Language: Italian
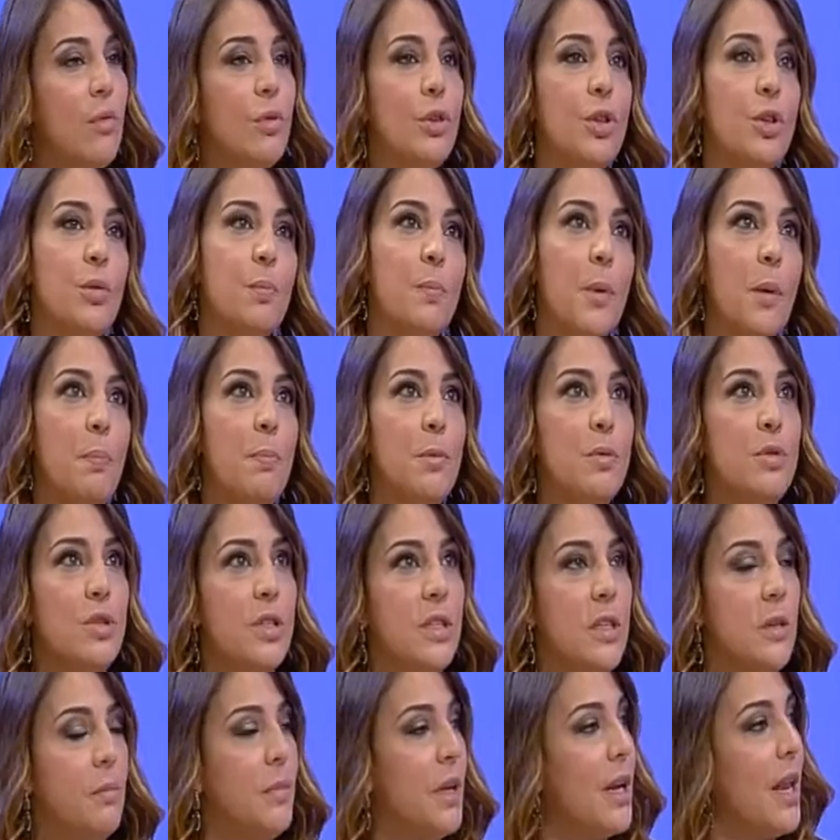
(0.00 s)
quindi un po' più
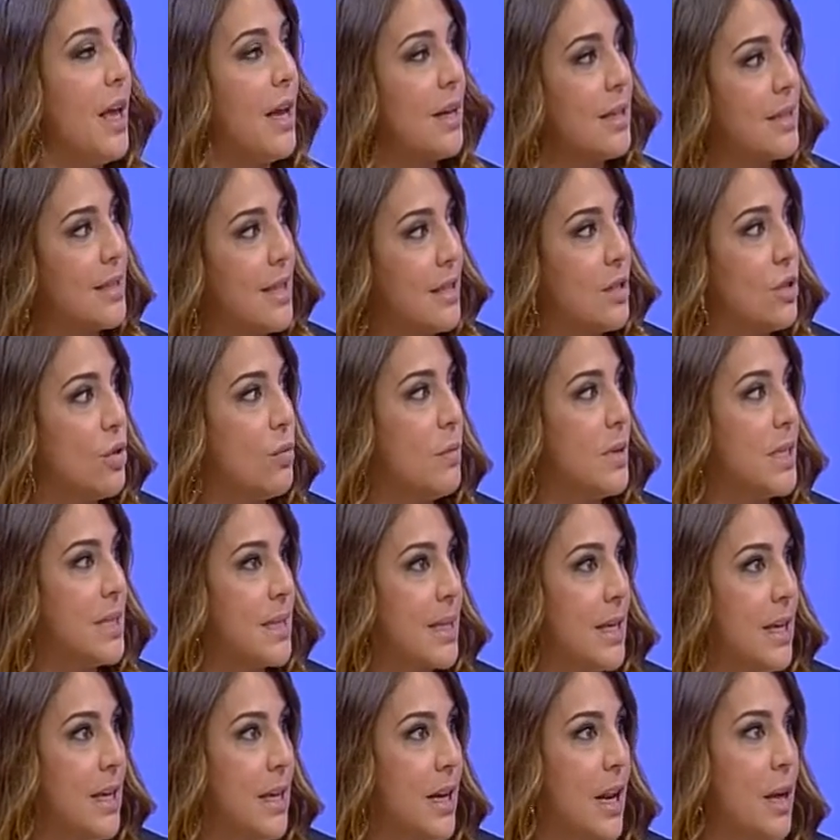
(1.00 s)
simile al sesso
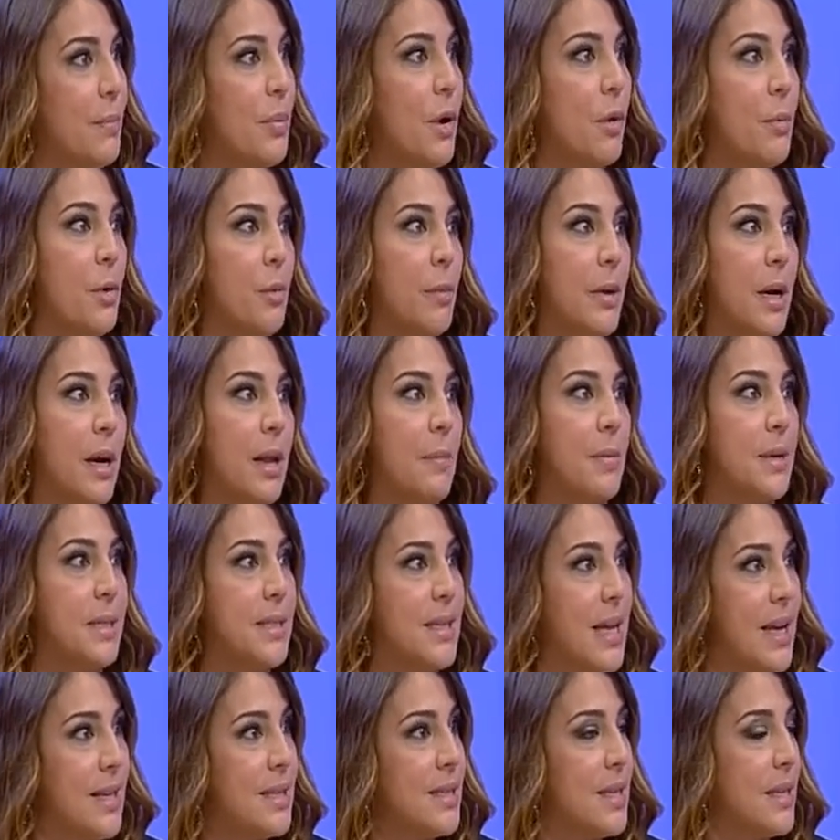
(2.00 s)
maschile, proprio per la
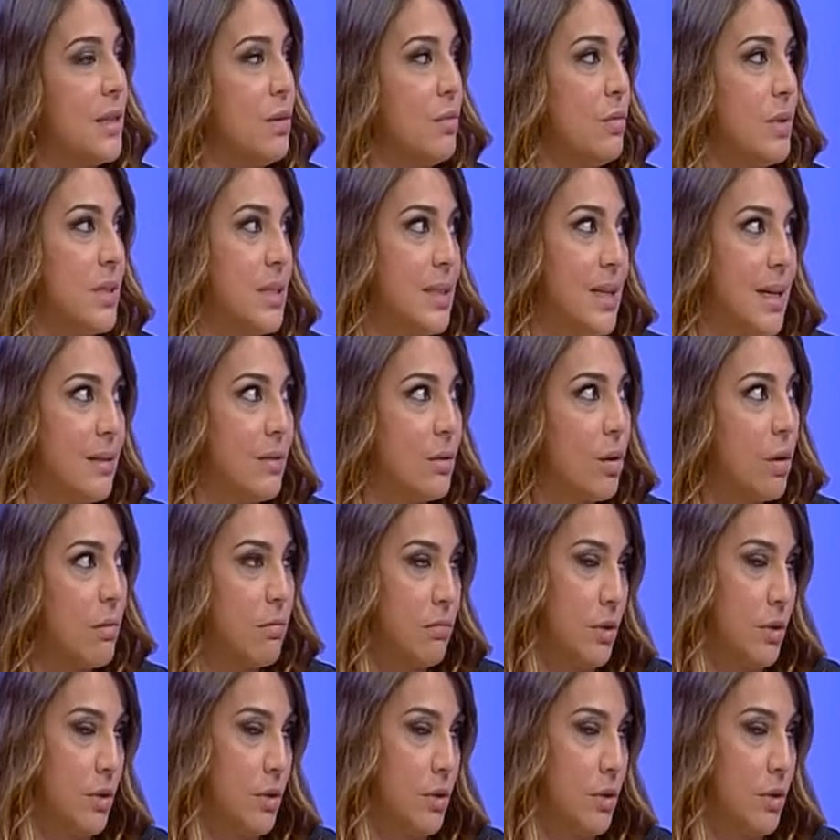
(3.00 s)
presenza di questi,